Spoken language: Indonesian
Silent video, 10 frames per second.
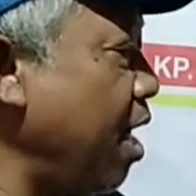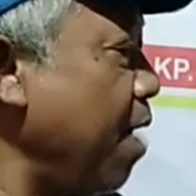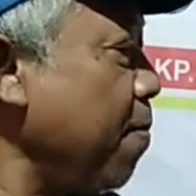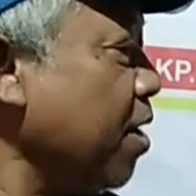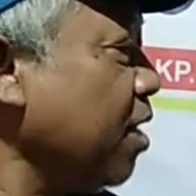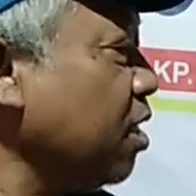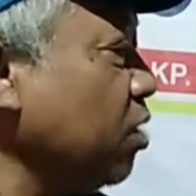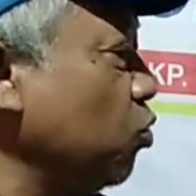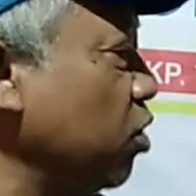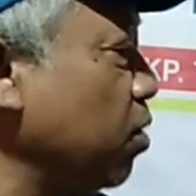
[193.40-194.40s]
apa
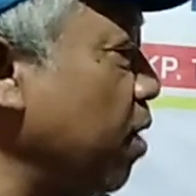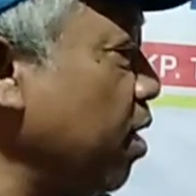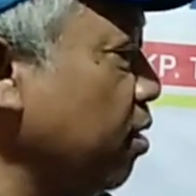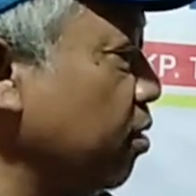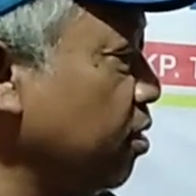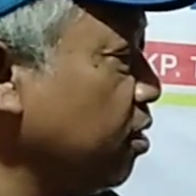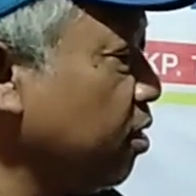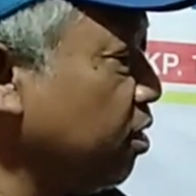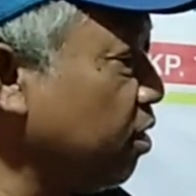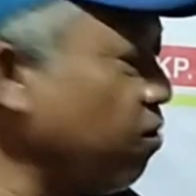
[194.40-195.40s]
kata Sudirman
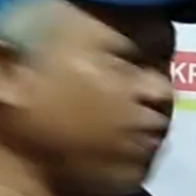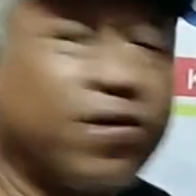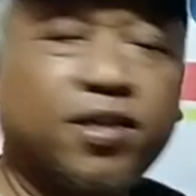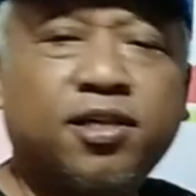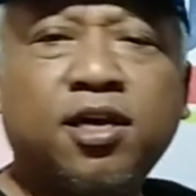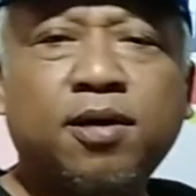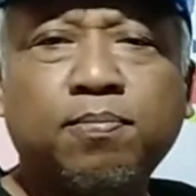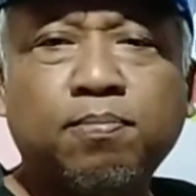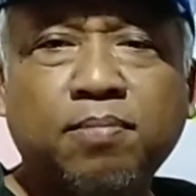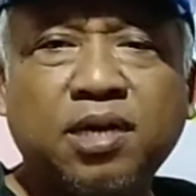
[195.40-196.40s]
yang
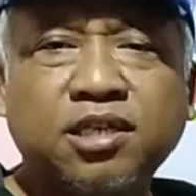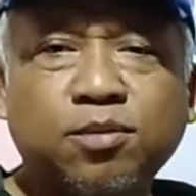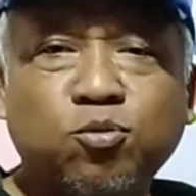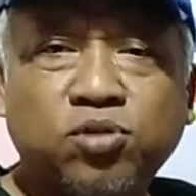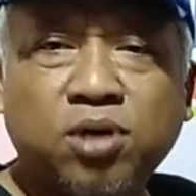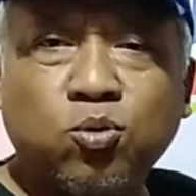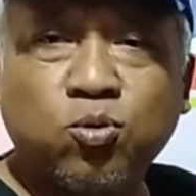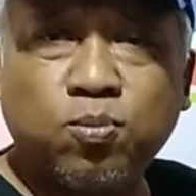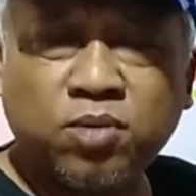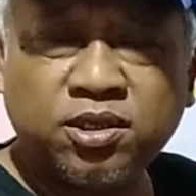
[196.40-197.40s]
wafatnya masih usia
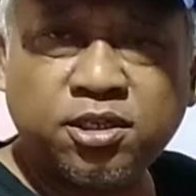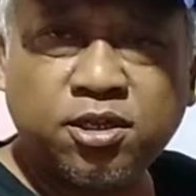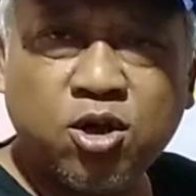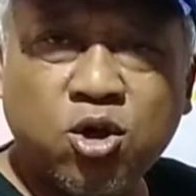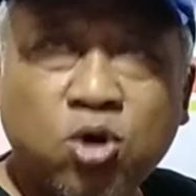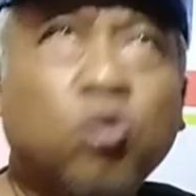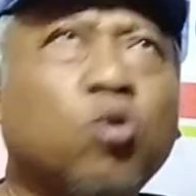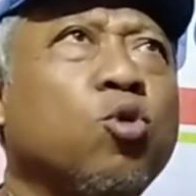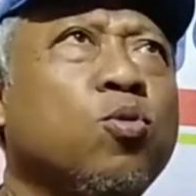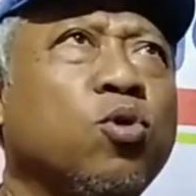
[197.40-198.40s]
masih
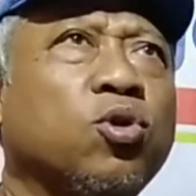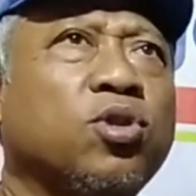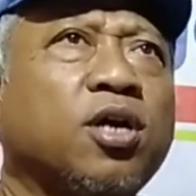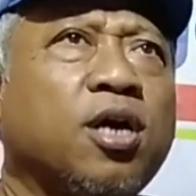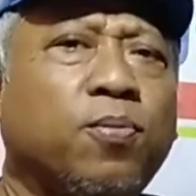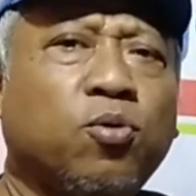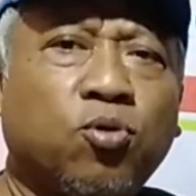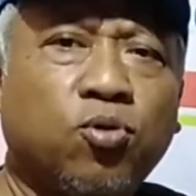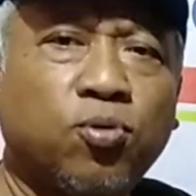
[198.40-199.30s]
umur 34